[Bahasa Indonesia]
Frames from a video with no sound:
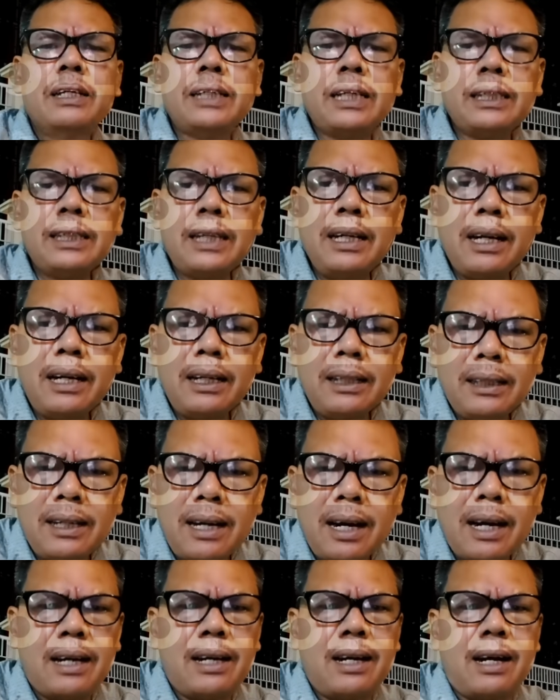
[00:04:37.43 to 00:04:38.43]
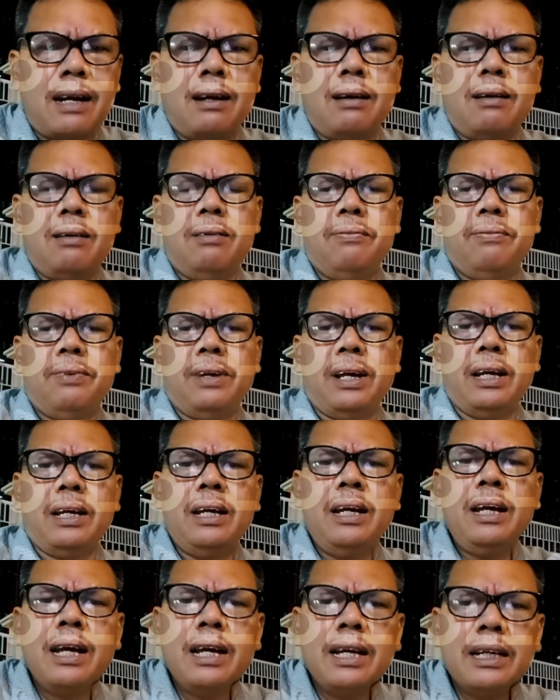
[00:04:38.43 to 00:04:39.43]
Saya sendiri tidak kenal
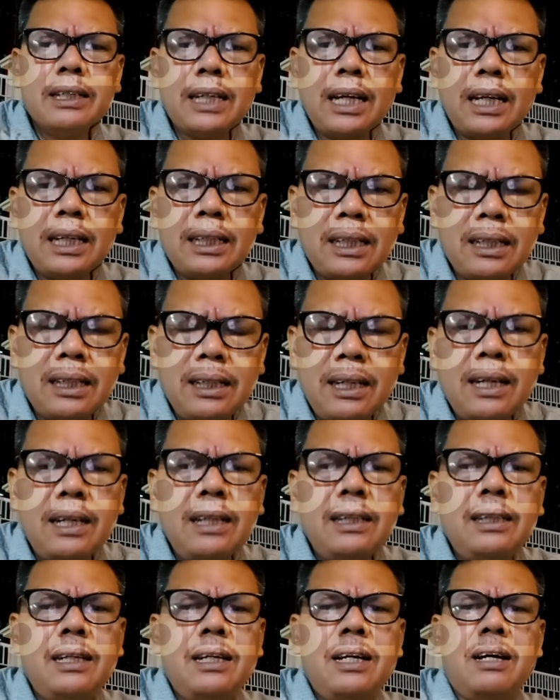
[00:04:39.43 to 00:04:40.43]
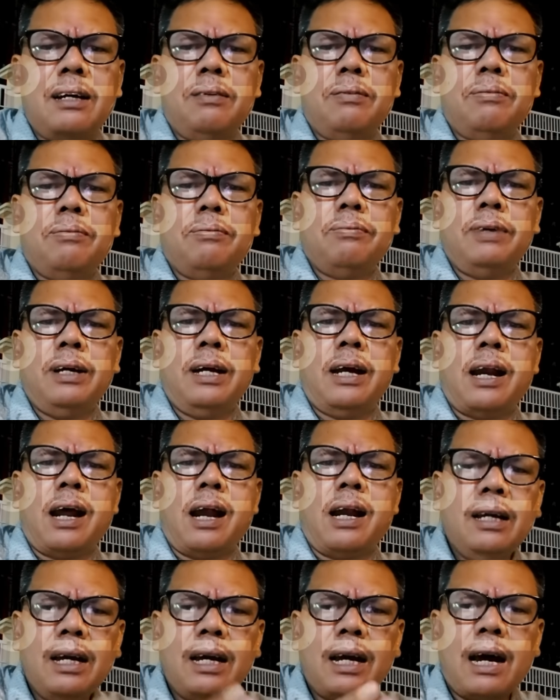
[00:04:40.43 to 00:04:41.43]
Peggy, saya sendiri tidak
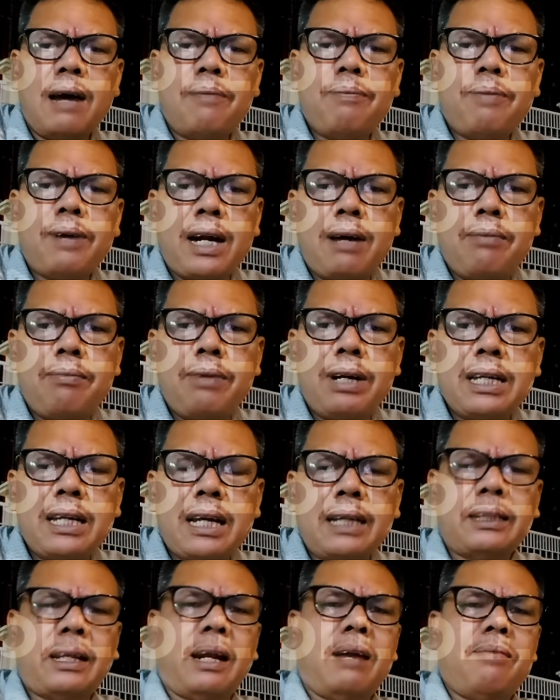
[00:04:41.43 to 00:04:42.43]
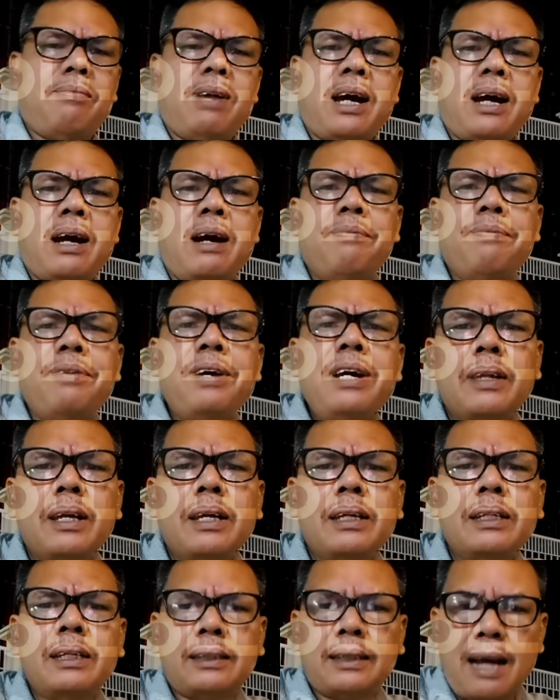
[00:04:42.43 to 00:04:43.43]
mengenal apa namanya latar belakang Peggy.
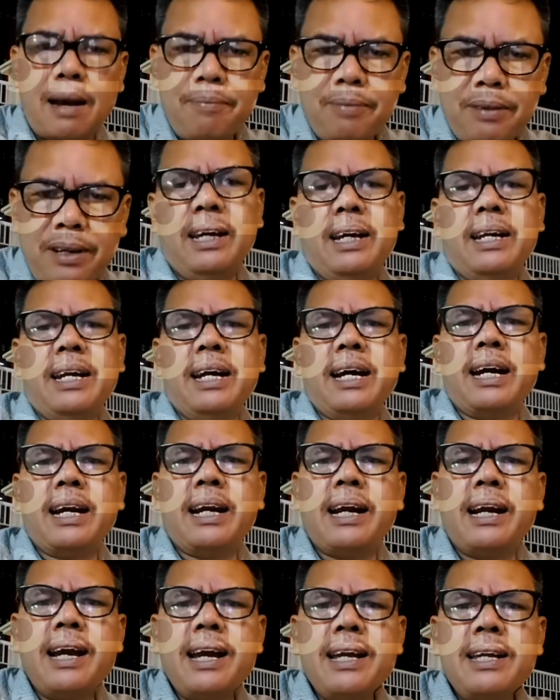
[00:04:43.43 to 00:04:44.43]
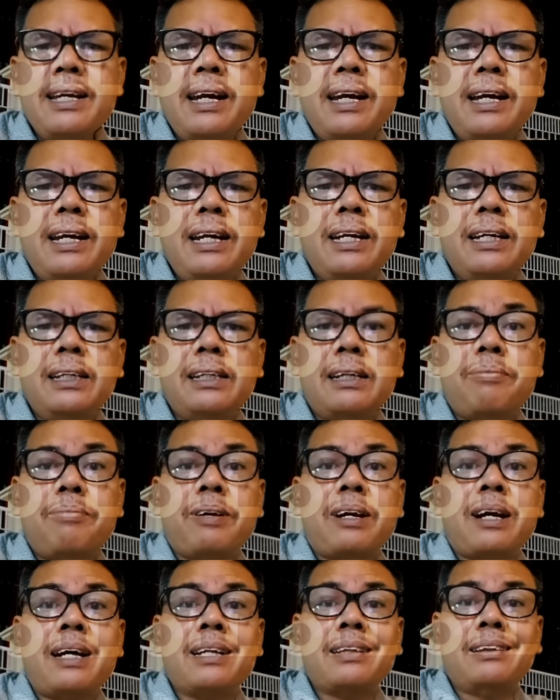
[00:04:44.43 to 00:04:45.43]
Tetapi dengan adanya ini kita
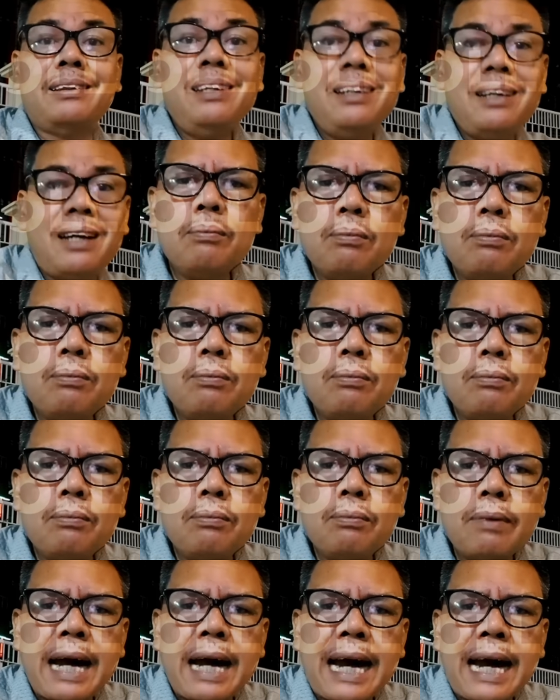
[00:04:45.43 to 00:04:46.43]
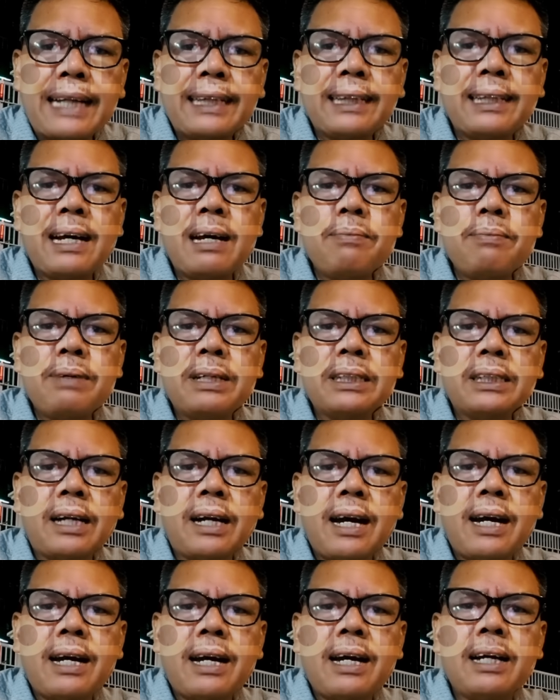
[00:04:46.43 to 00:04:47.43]
perhatikan mata
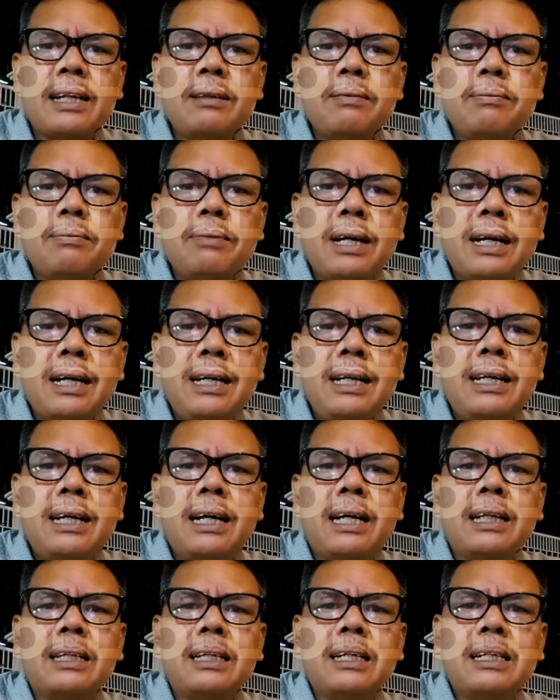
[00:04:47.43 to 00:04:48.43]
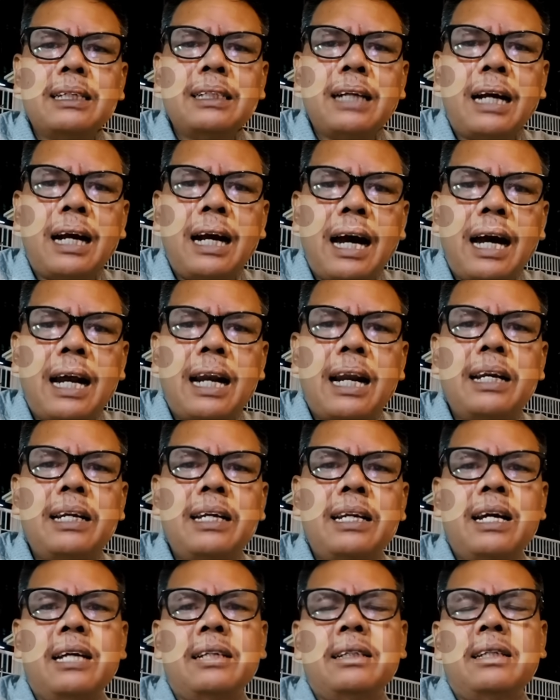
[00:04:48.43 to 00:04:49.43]
masyarakat melihat kejanggalan
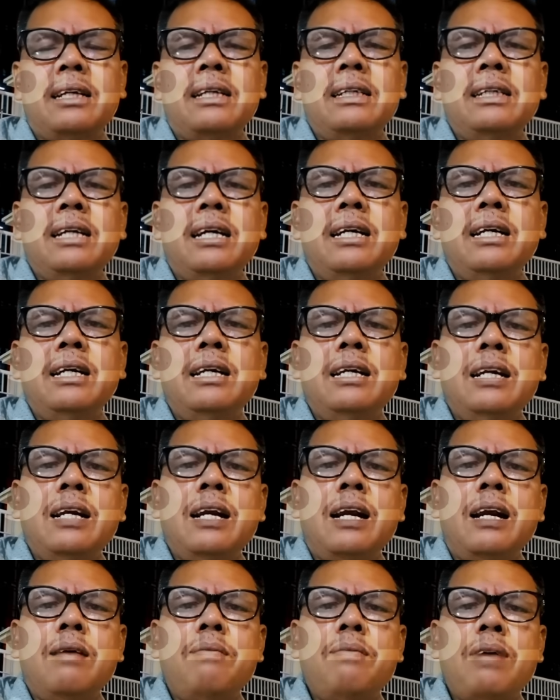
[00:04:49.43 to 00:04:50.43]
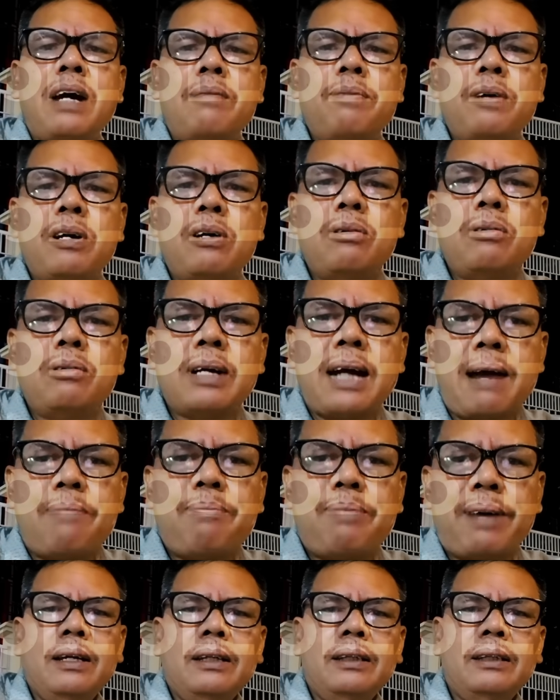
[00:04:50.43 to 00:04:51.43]
yang terjadi di dalam hal
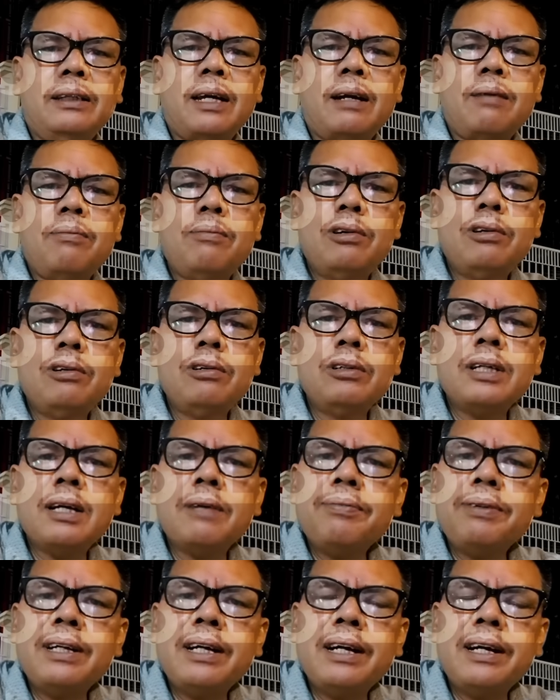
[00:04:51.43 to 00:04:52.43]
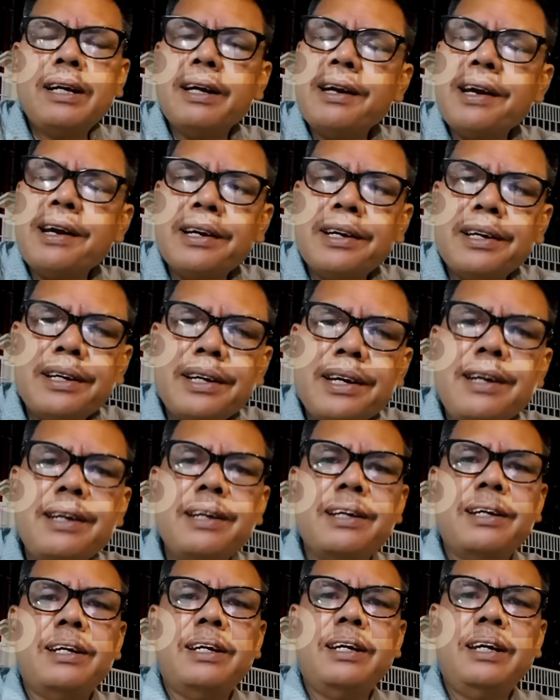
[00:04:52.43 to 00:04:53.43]
pengungkapan terbunuhnya pidana
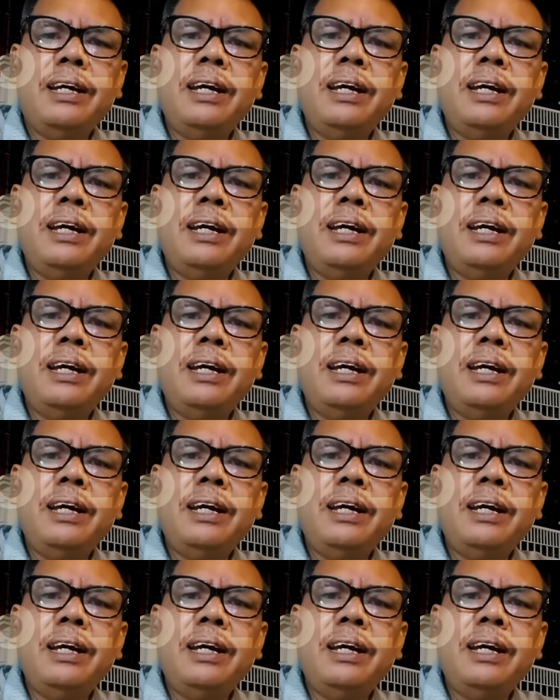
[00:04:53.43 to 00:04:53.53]
ini.